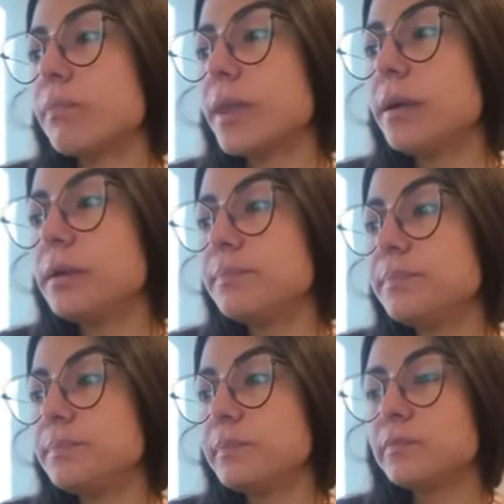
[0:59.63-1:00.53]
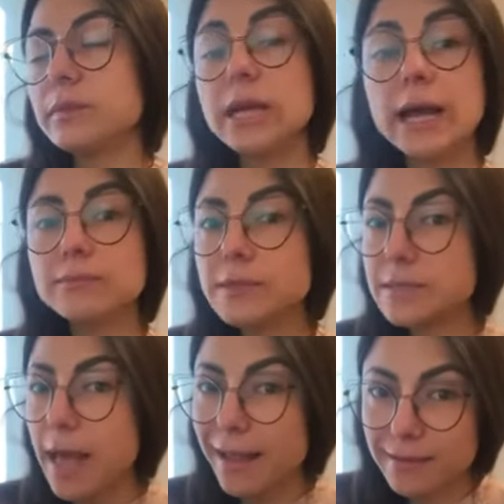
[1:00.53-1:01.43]
Ähm, die haben das
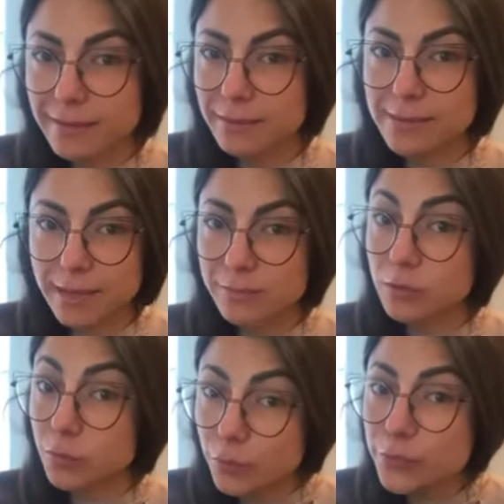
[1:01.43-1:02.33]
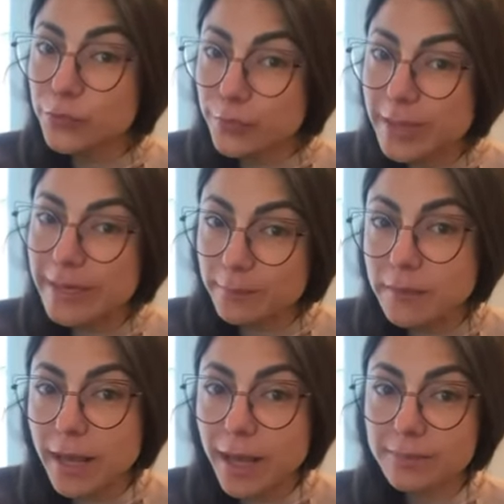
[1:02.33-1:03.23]
allesamt gut überlebt
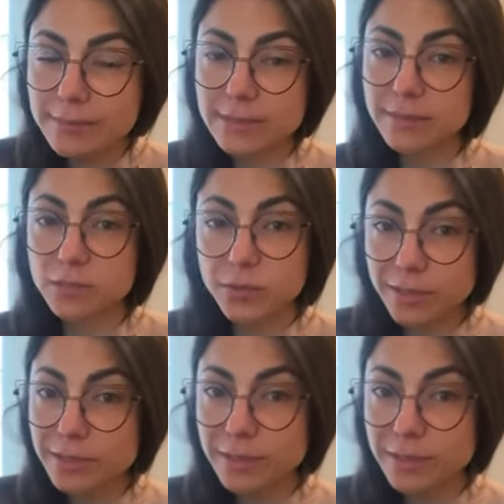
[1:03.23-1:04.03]
gehabt. Das war toll. Ich